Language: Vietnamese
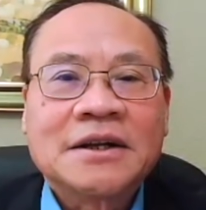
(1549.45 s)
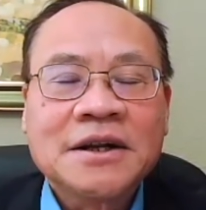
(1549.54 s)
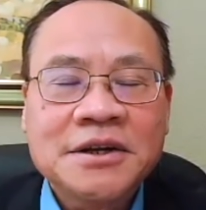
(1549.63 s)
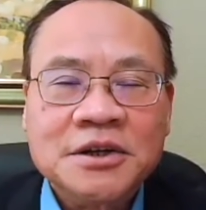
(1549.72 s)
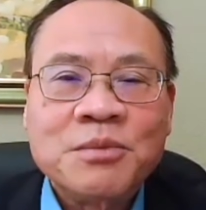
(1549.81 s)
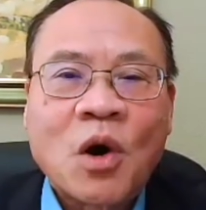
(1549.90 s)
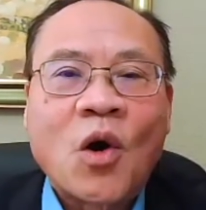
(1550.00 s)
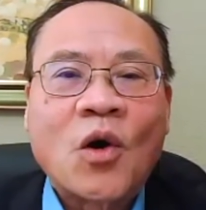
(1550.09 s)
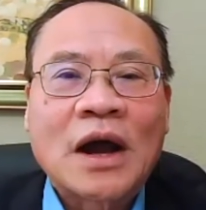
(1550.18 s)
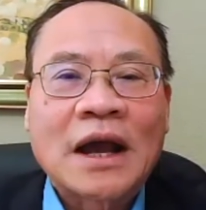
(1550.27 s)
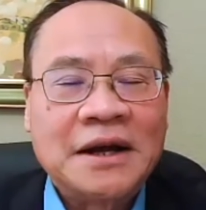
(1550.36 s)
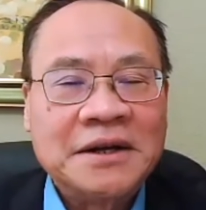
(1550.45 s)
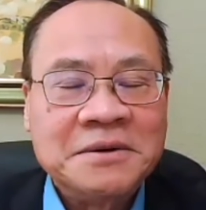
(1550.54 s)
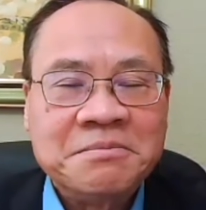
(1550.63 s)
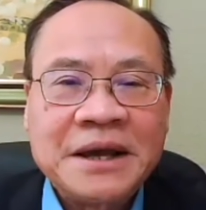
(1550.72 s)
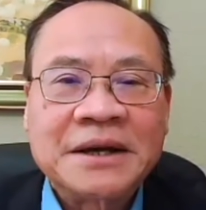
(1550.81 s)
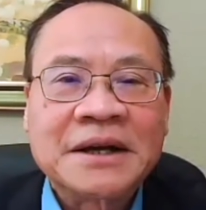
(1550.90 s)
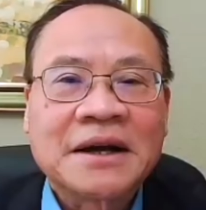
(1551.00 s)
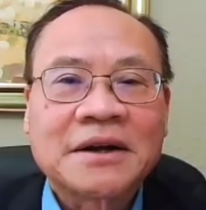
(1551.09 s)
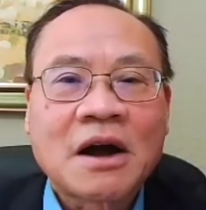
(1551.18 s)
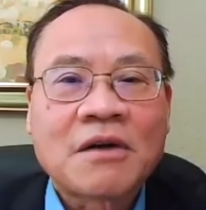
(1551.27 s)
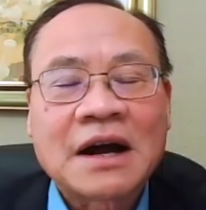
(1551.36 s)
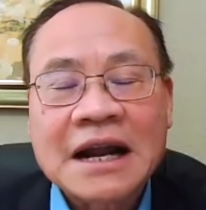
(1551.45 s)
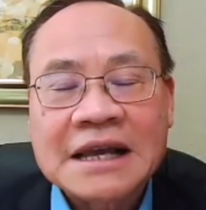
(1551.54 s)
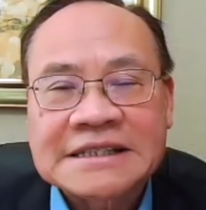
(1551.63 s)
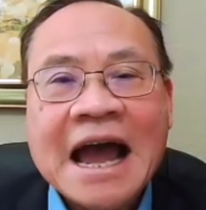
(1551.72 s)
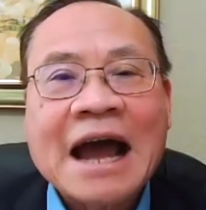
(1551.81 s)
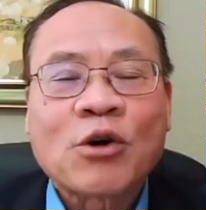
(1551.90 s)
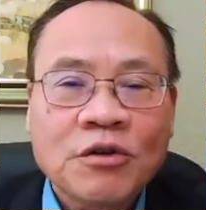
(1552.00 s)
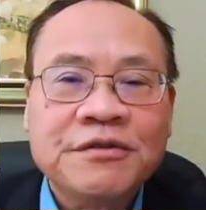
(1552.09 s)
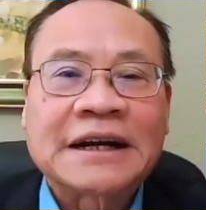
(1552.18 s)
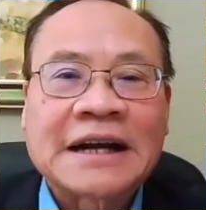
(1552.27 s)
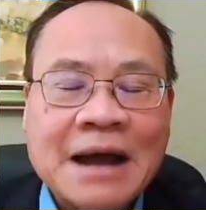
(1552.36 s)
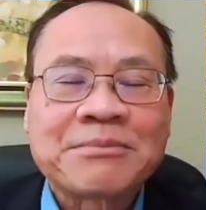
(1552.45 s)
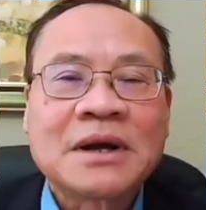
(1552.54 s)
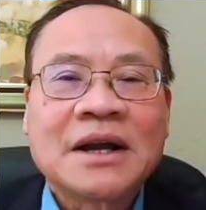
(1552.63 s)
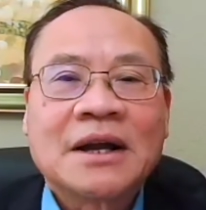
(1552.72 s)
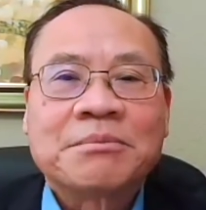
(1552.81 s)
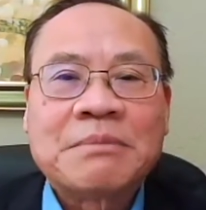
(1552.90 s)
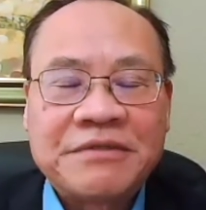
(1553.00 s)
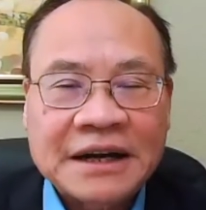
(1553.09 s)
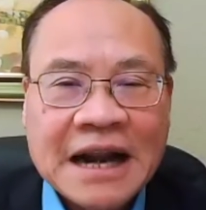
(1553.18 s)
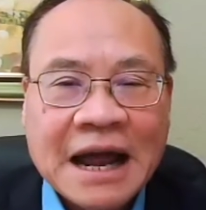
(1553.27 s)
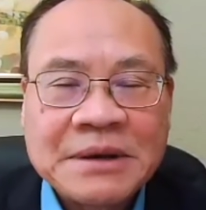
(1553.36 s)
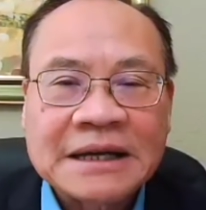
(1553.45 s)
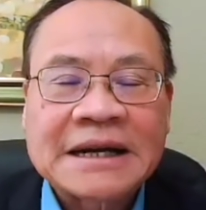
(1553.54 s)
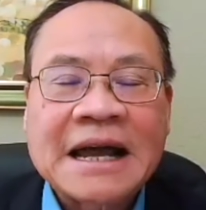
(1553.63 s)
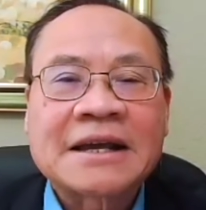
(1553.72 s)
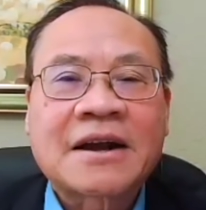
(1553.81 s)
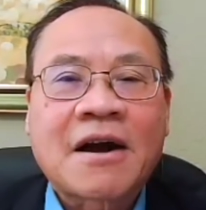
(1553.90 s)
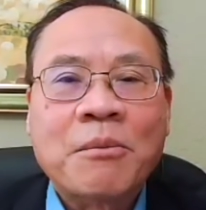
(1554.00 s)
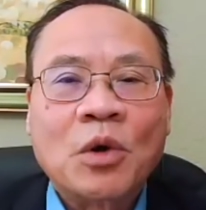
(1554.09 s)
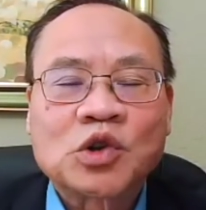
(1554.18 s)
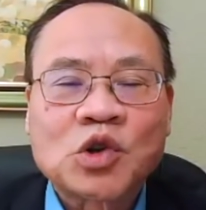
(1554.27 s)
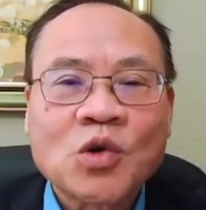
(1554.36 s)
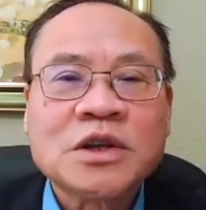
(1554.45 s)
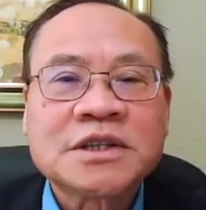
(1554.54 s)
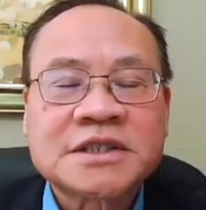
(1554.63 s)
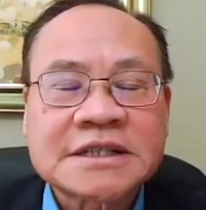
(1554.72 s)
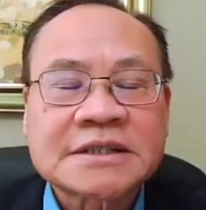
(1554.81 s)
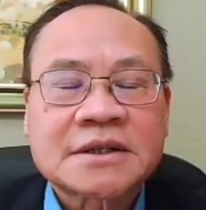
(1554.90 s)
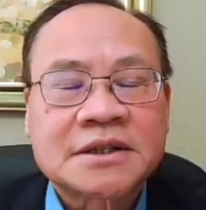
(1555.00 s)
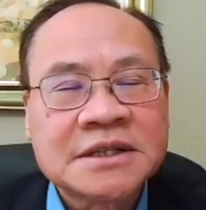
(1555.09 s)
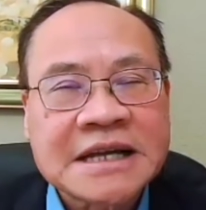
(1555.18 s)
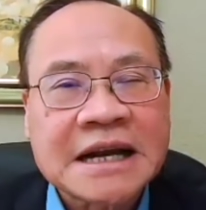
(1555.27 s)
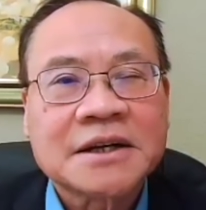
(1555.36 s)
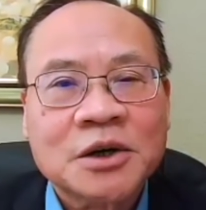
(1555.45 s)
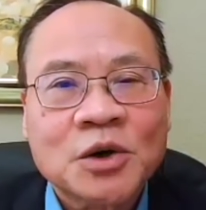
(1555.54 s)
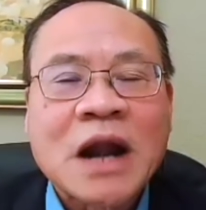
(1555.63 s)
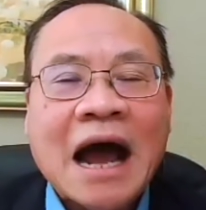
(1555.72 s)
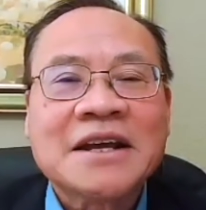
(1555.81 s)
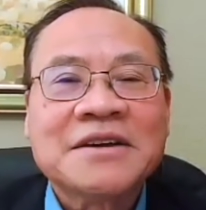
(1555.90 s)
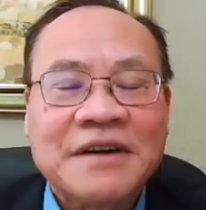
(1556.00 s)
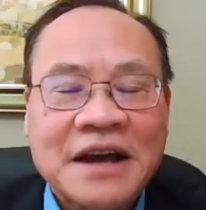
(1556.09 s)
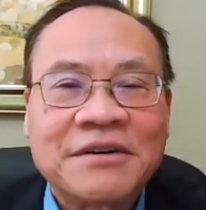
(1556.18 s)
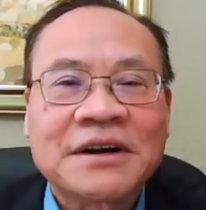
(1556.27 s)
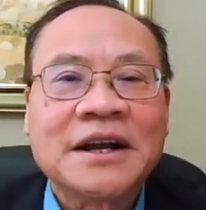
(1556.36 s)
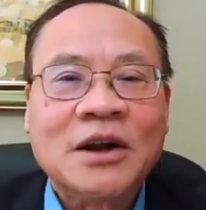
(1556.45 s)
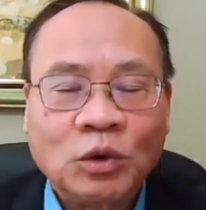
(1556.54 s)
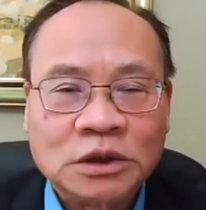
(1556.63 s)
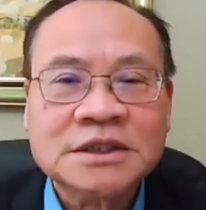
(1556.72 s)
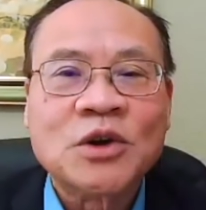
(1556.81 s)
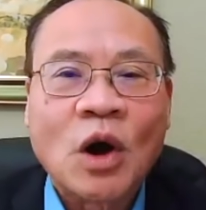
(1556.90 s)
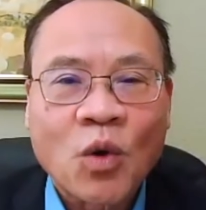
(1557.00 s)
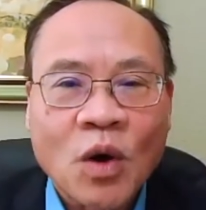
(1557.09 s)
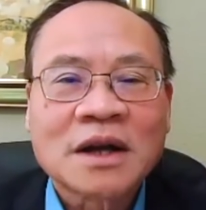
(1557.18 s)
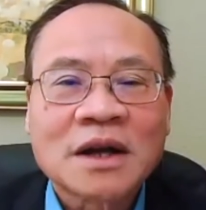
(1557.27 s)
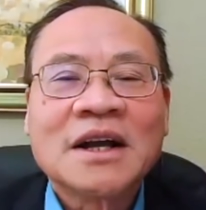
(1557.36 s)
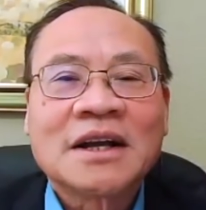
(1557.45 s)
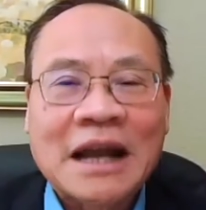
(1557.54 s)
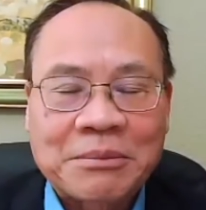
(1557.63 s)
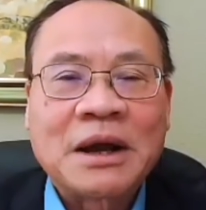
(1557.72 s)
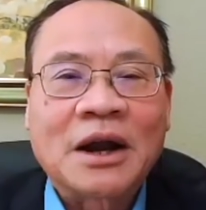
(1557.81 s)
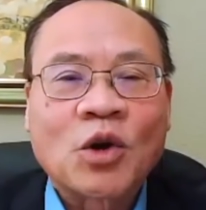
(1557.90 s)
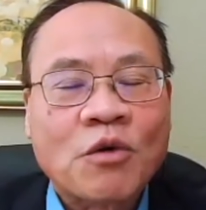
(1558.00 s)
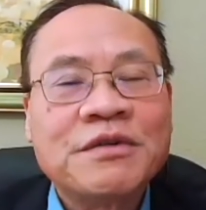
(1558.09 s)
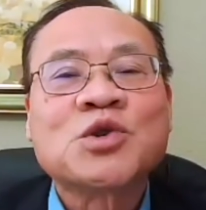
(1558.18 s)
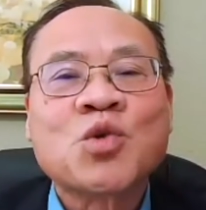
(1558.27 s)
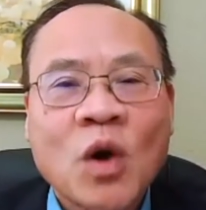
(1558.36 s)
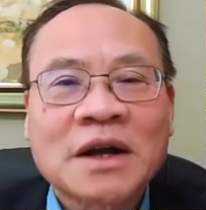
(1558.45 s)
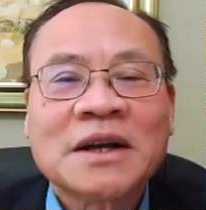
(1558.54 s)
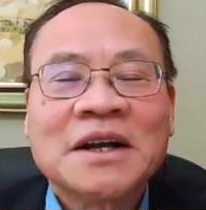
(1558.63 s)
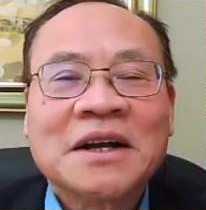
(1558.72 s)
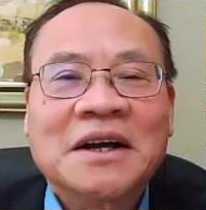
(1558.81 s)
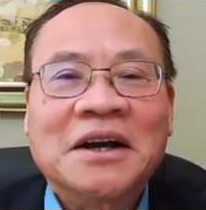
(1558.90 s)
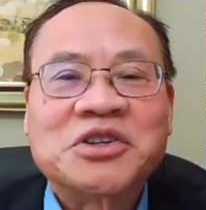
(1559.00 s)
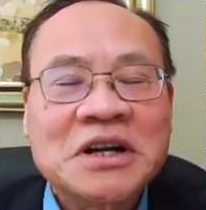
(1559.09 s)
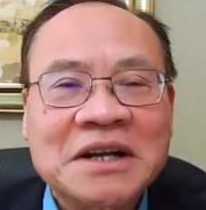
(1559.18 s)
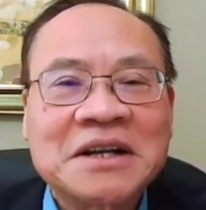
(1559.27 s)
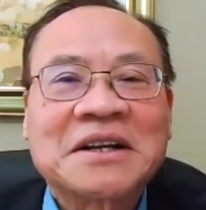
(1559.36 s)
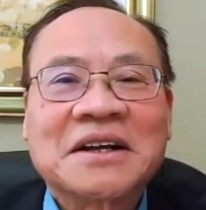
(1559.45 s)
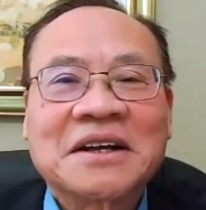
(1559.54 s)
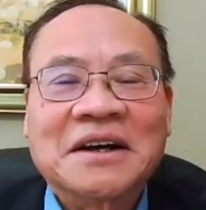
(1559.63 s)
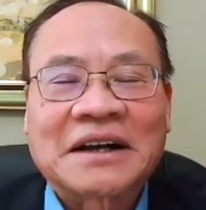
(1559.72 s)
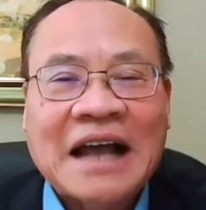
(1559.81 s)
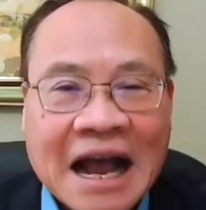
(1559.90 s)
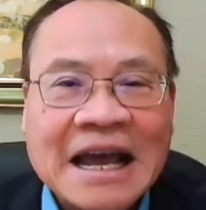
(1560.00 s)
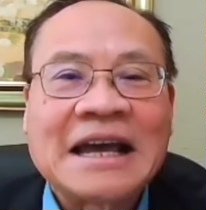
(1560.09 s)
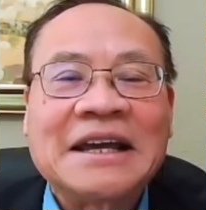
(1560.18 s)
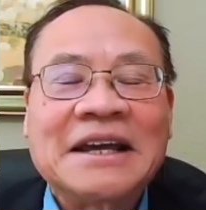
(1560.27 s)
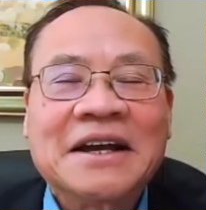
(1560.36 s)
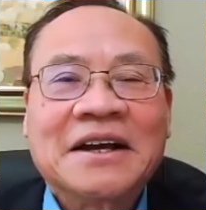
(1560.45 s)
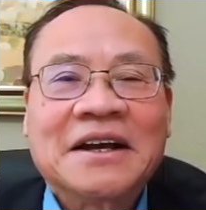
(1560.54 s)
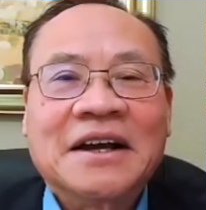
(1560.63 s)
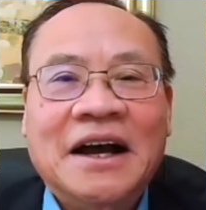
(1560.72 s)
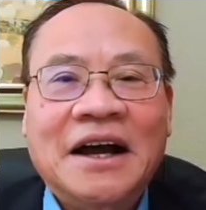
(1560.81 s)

đi đường bộ hay là đường biển đó, nó vẫn là xa đối với Việt Nam mà Việt Nam hiện nay có một số những chính sách ưu đãi về vấn đề đầu tư ngoại quốc đặc biệt là đối với Trung Quốc à, cho nên à, càng ngày à,